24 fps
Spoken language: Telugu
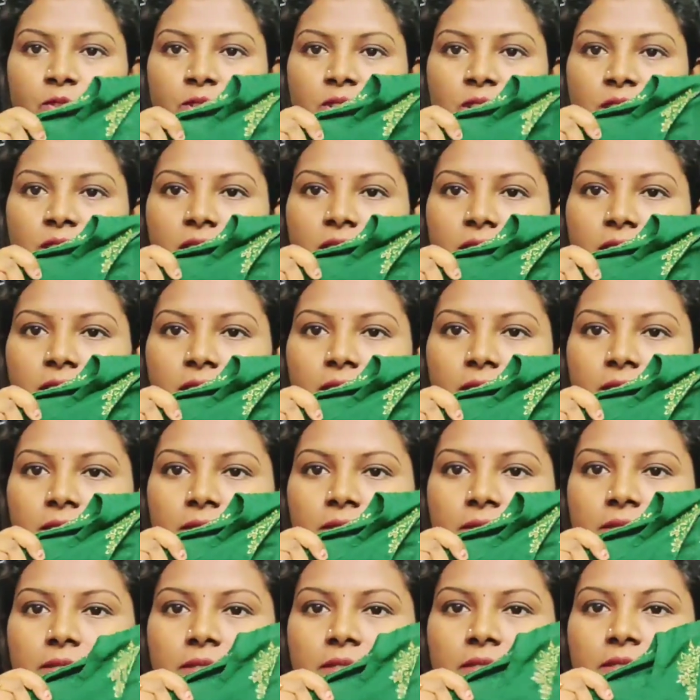చూసారు కదా
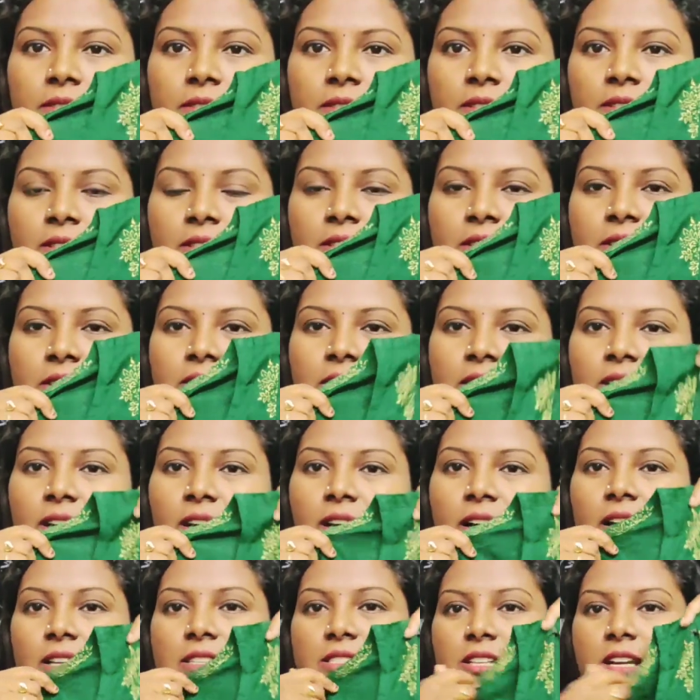ఇది
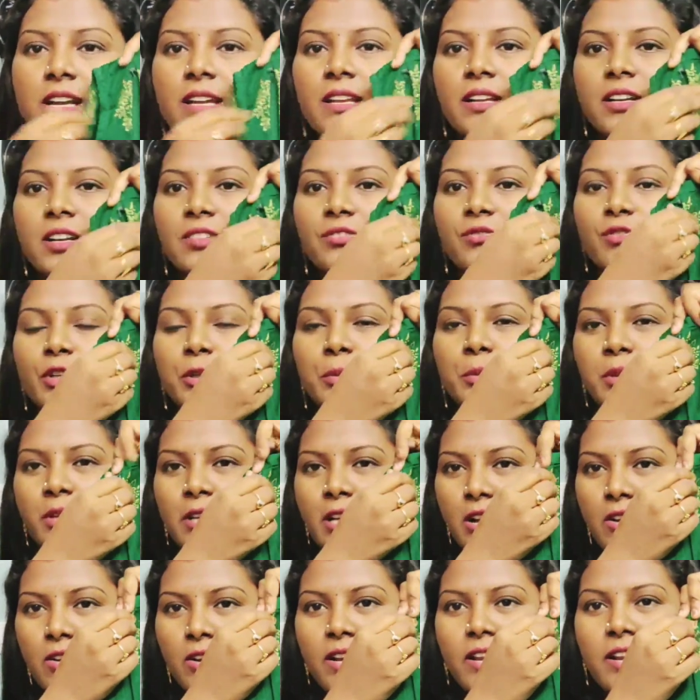ఇంకా చాలా
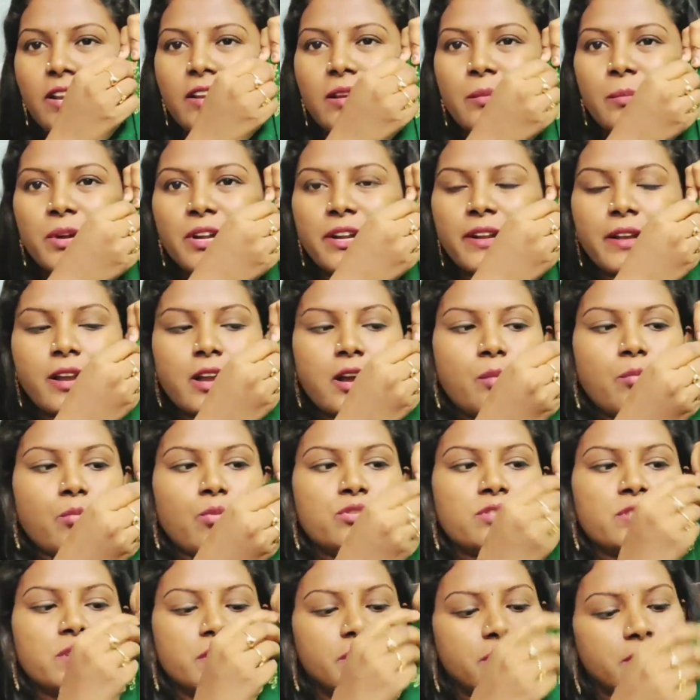కంఫర్టబుల్గా ఉన్నాయన్నమాట
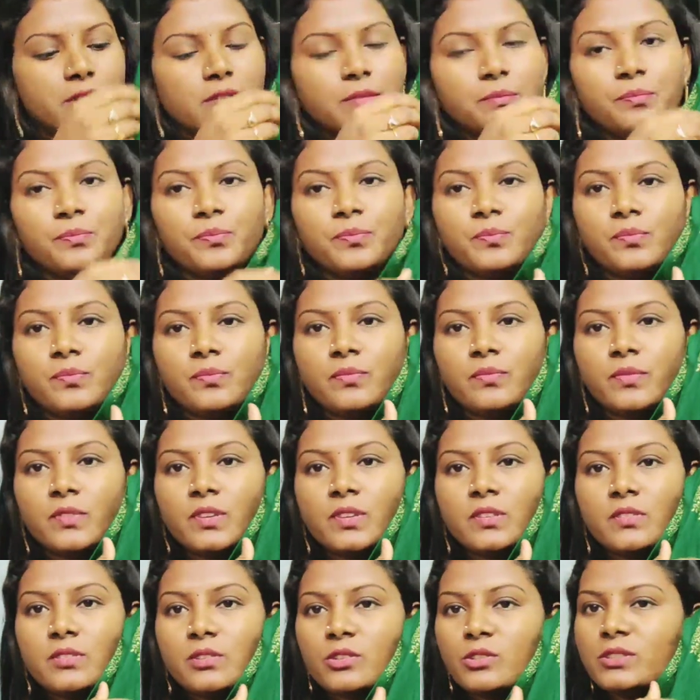కాంబో సెట్
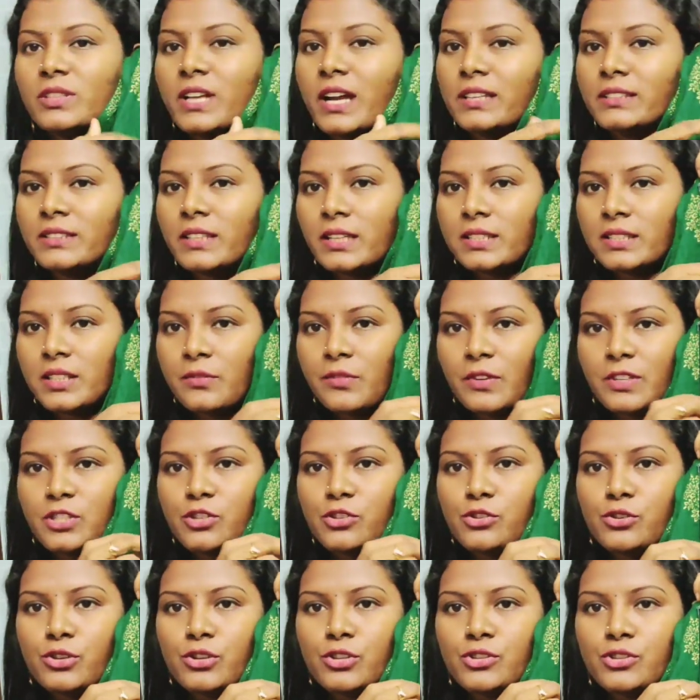సో దానికైతే
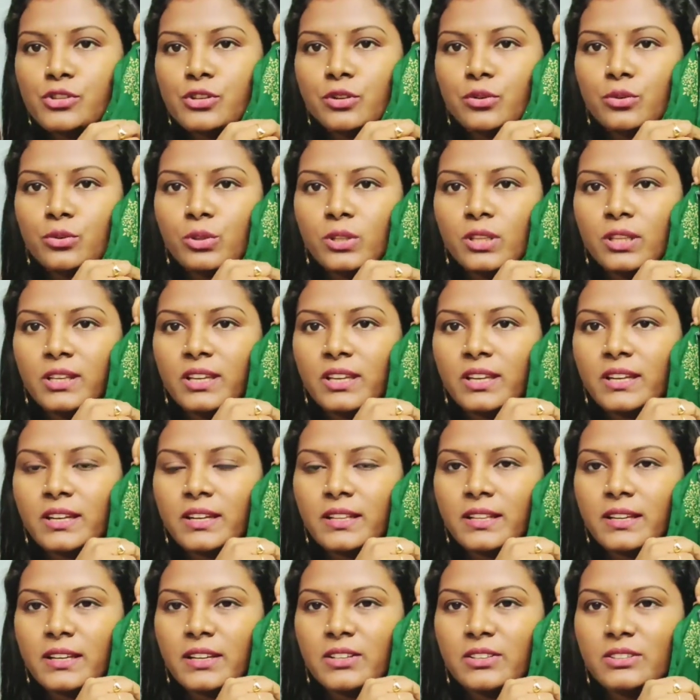ఫస్ట్ చూపించిన కుర్తీకి
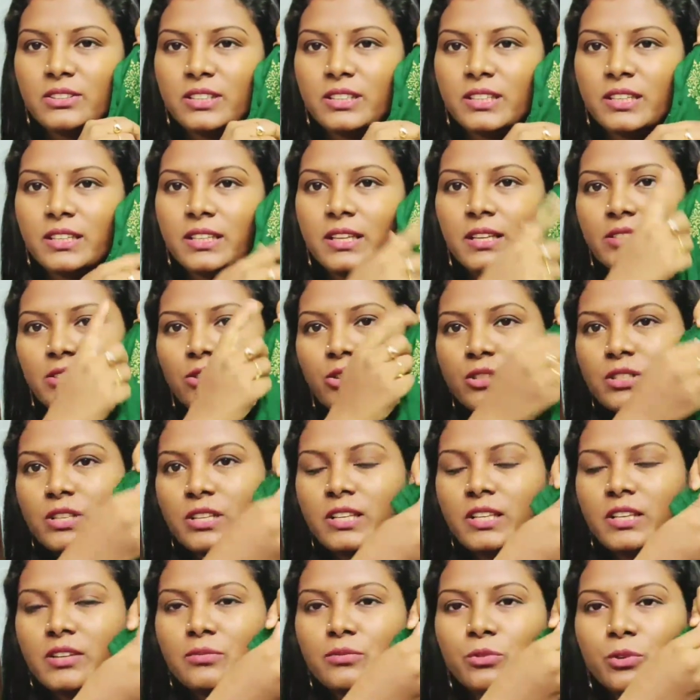ఇక్కడ దాకా ఉంది కదా సో
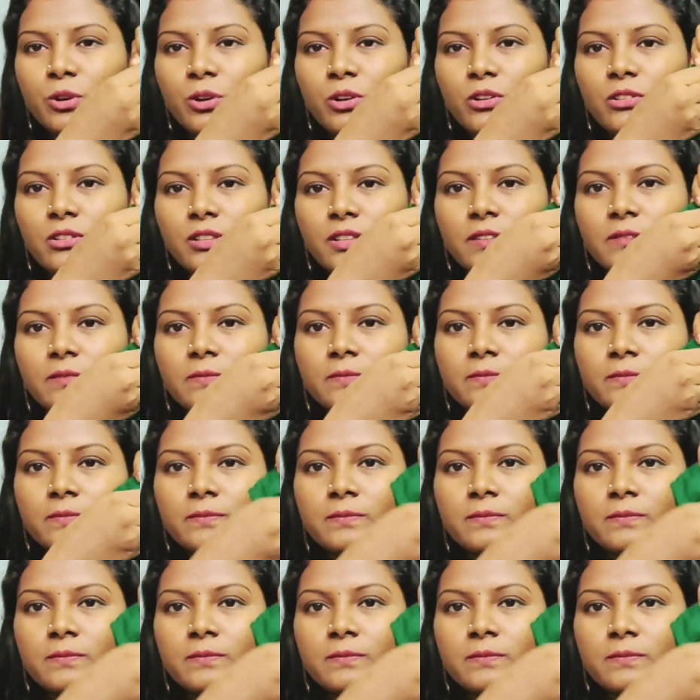దీనికి ఫుల్ ఉంది